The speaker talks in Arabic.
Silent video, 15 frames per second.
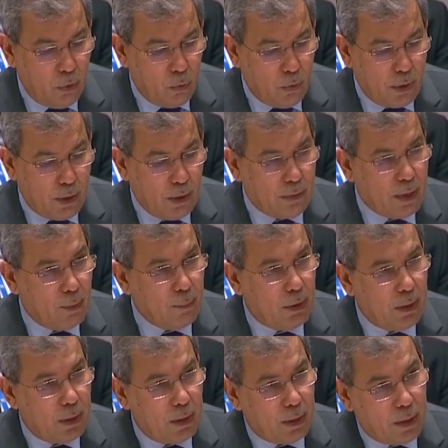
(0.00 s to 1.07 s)
والنظام
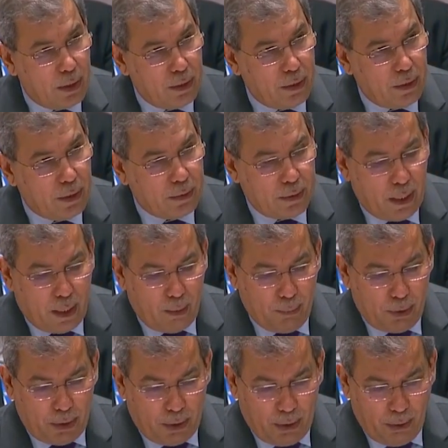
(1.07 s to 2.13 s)
الإيراني
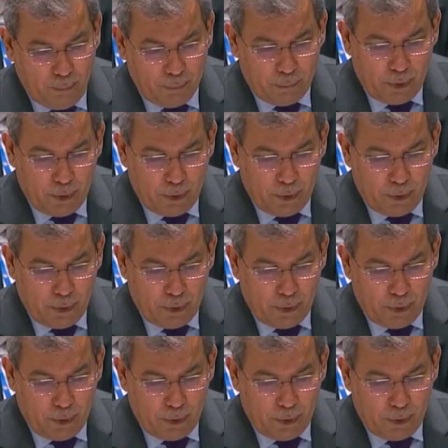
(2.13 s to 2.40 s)
الداعم لها